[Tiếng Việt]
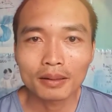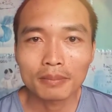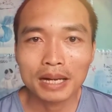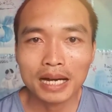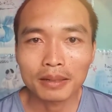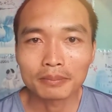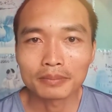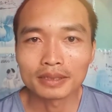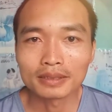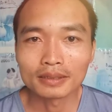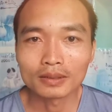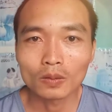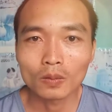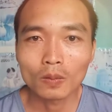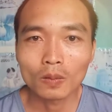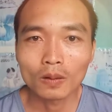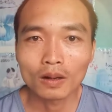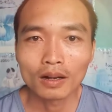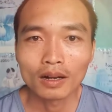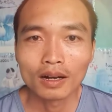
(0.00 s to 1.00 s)
bạn mình
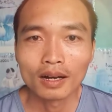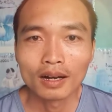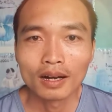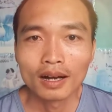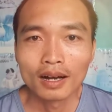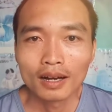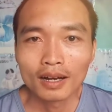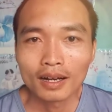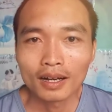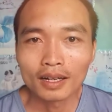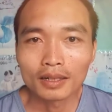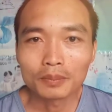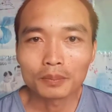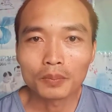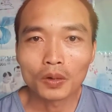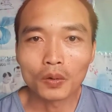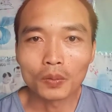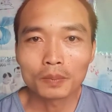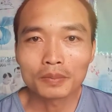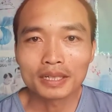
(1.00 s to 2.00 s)
hơn
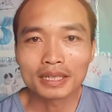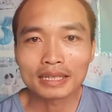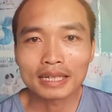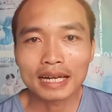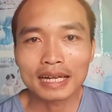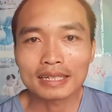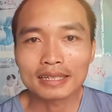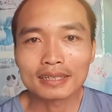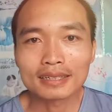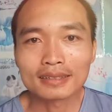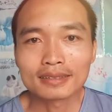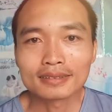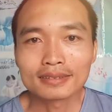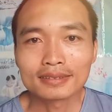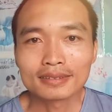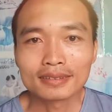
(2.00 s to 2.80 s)
bốn mươi ngày.